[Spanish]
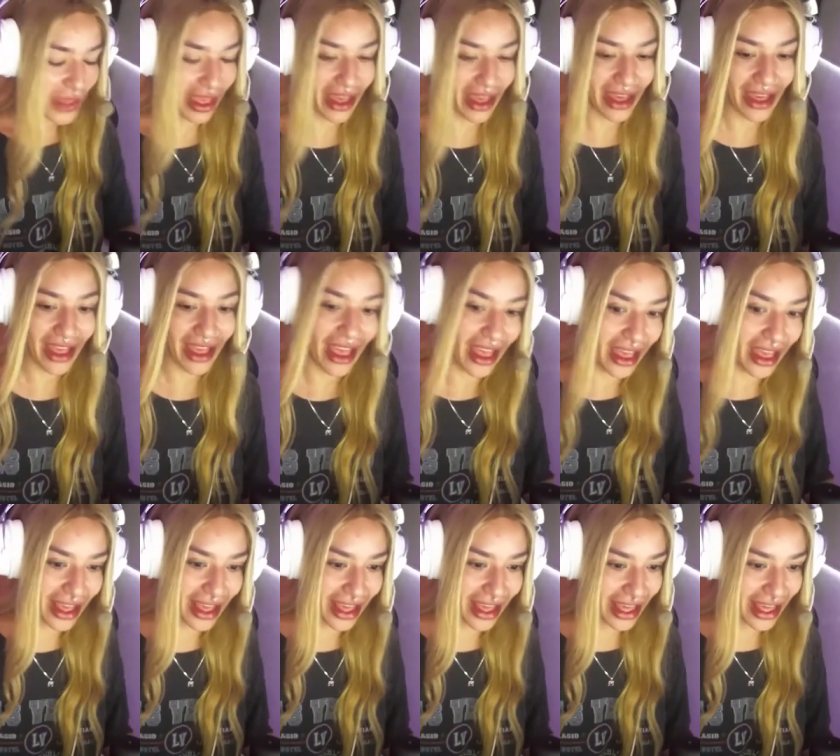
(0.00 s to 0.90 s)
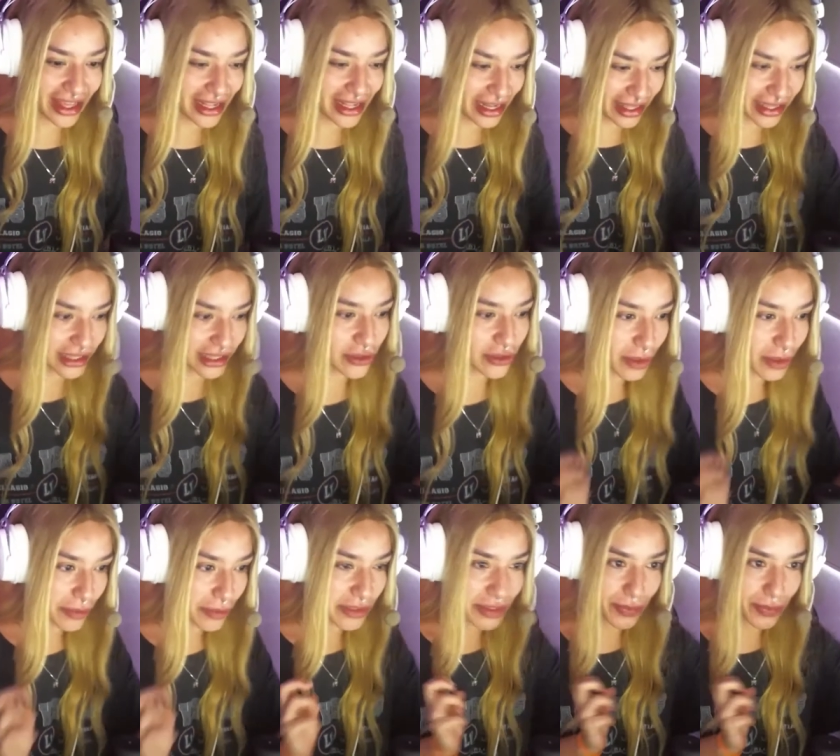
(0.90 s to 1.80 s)
Y, le dije, no
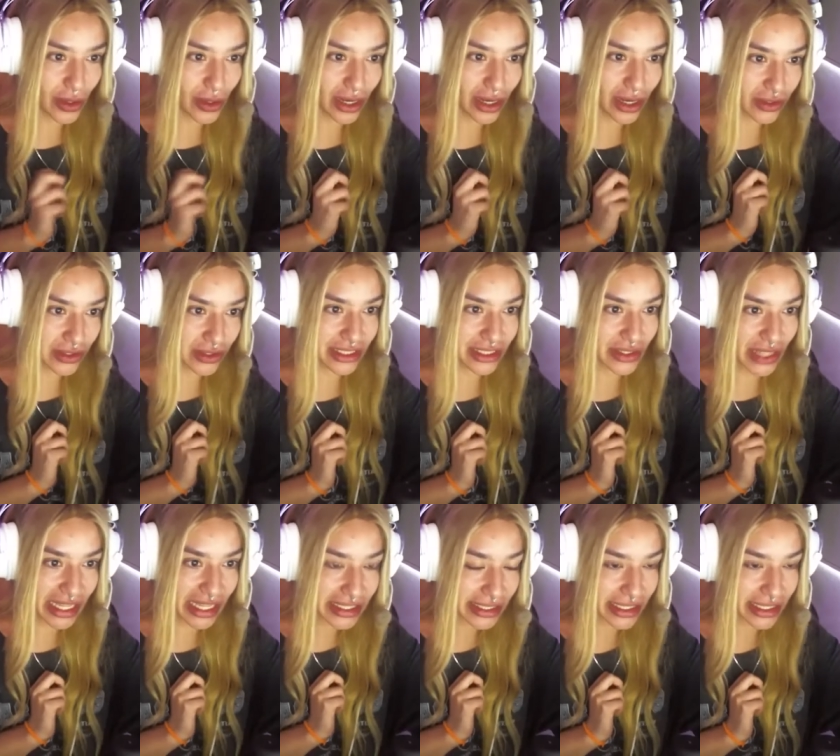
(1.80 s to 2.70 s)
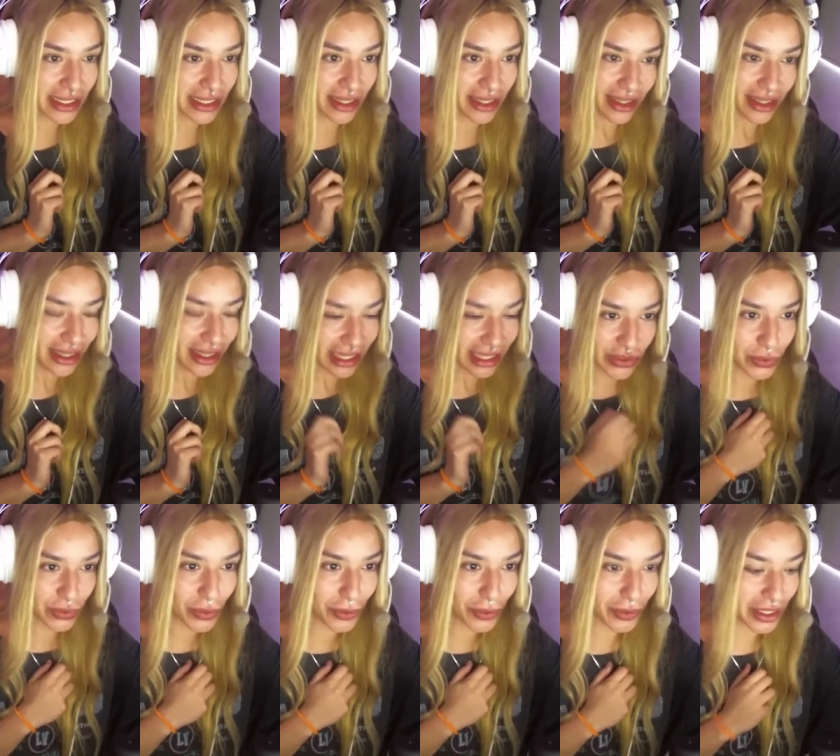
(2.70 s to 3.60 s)
mames, pero le contesté Sí,
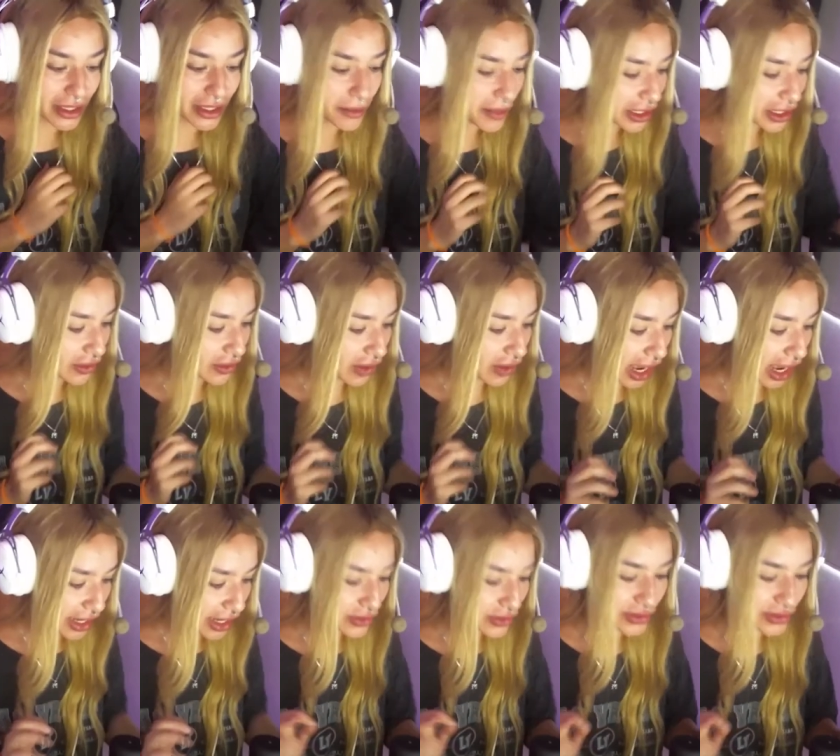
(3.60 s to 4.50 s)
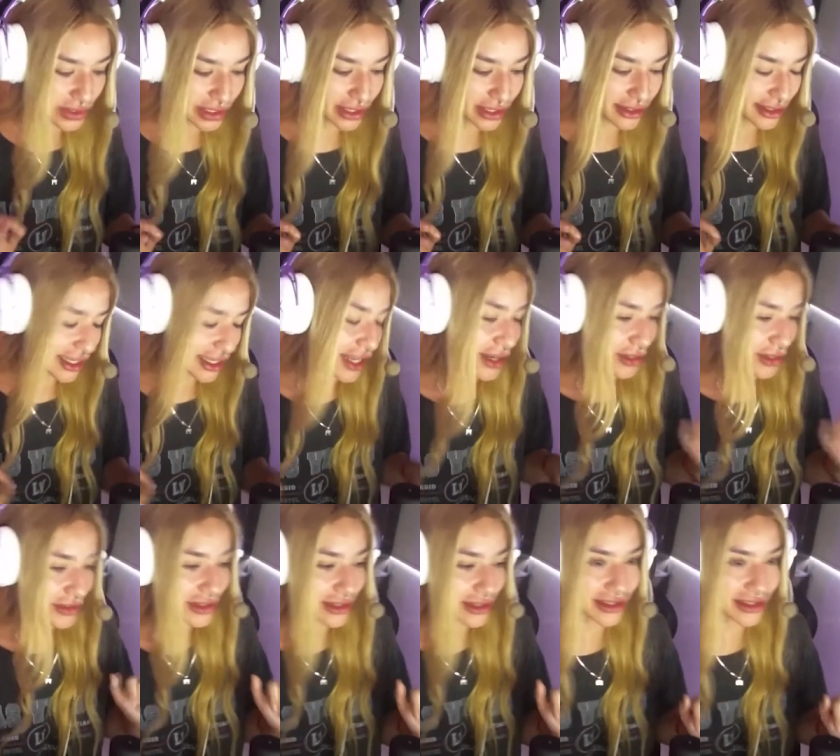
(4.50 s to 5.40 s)
estuvo bien. Y me dijo, ah, no, sí, sí le
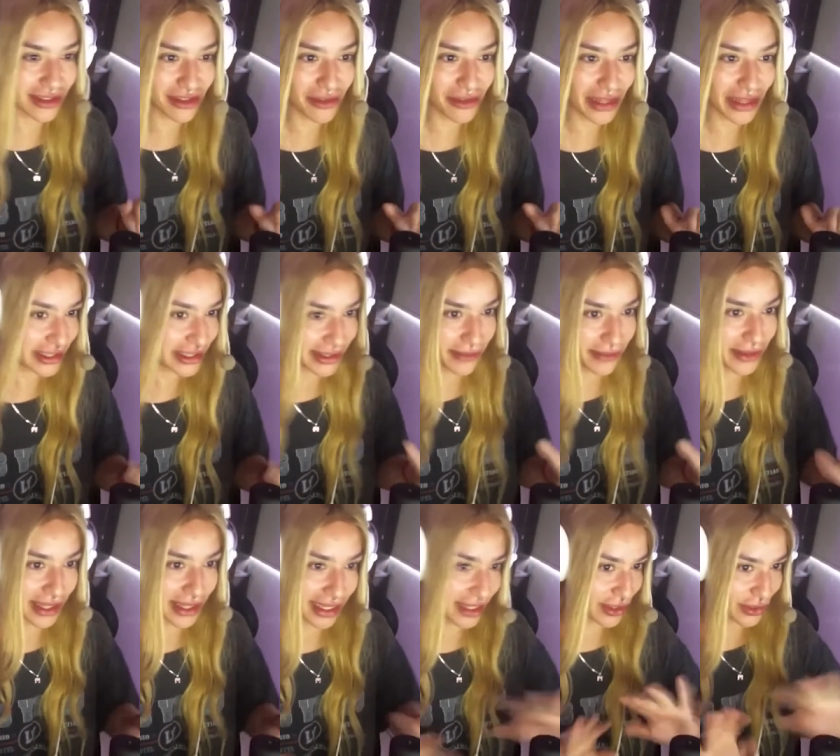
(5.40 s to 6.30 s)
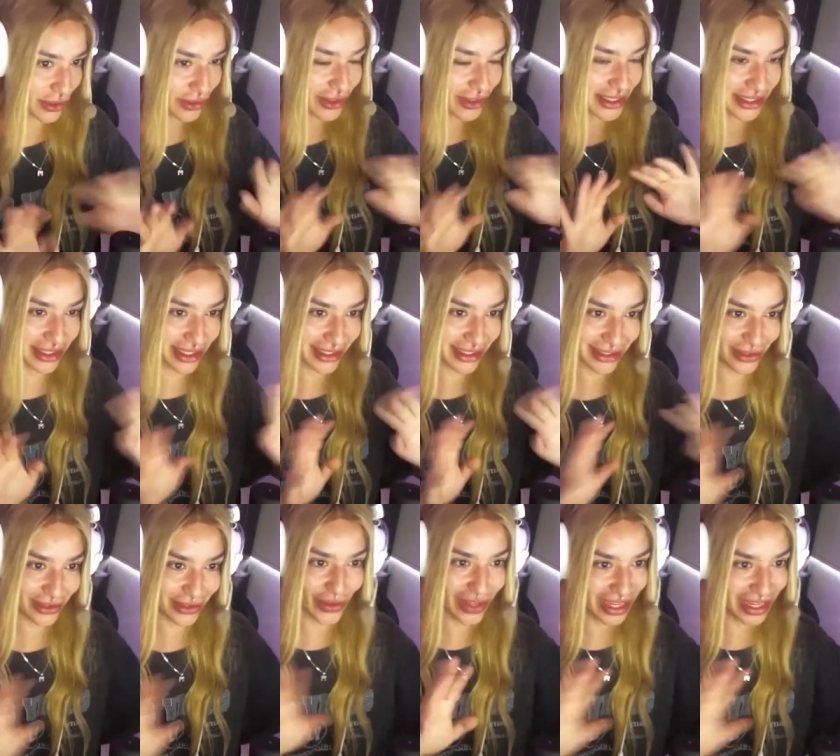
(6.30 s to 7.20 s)
contestaste bien, se ve que no
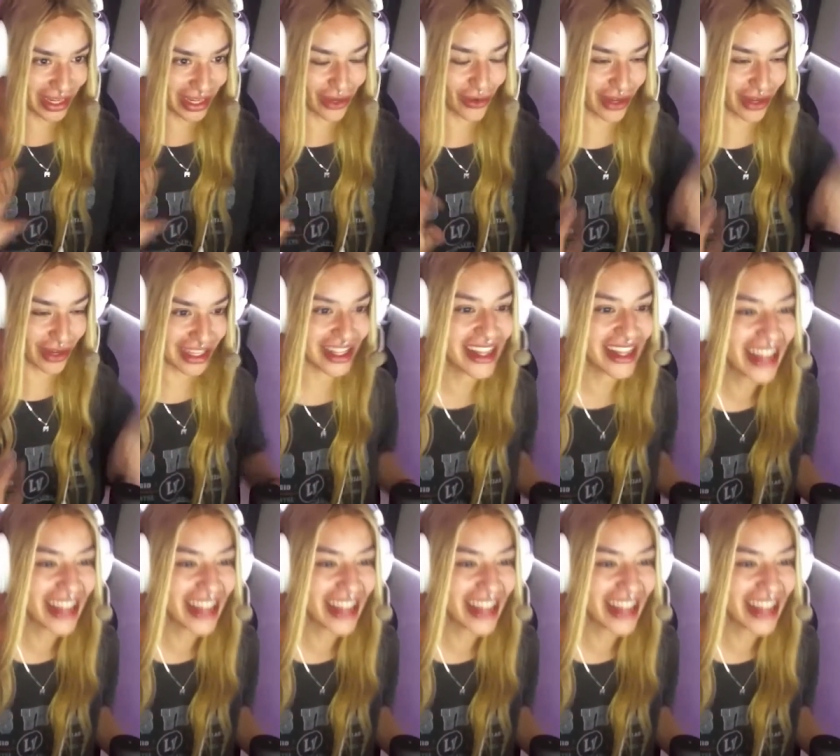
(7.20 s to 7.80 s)
estás toda loca.